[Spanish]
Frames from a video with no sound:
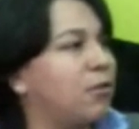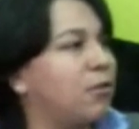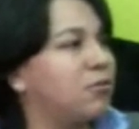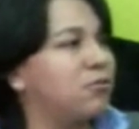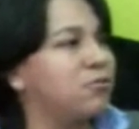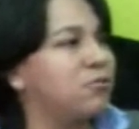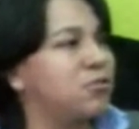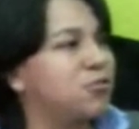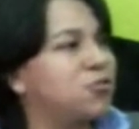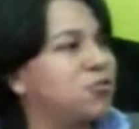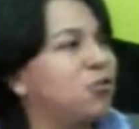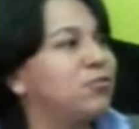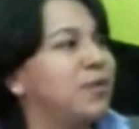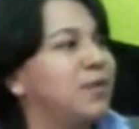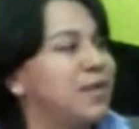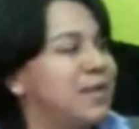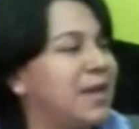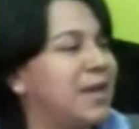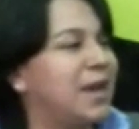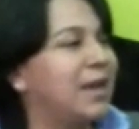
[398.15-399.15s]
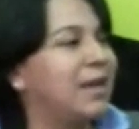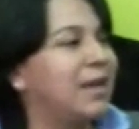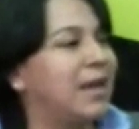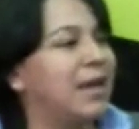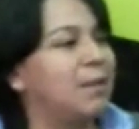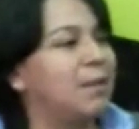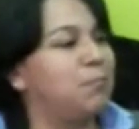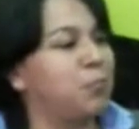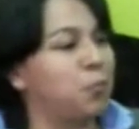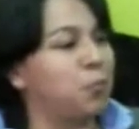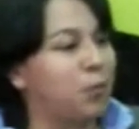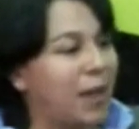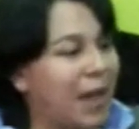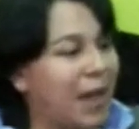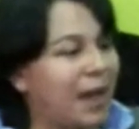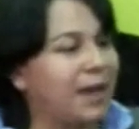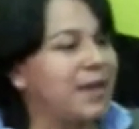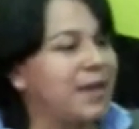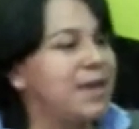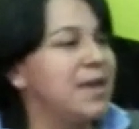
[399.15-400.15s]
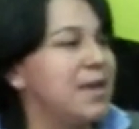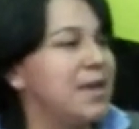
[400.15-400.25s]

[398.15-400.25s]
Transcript: Y entonces yo tenía que capturar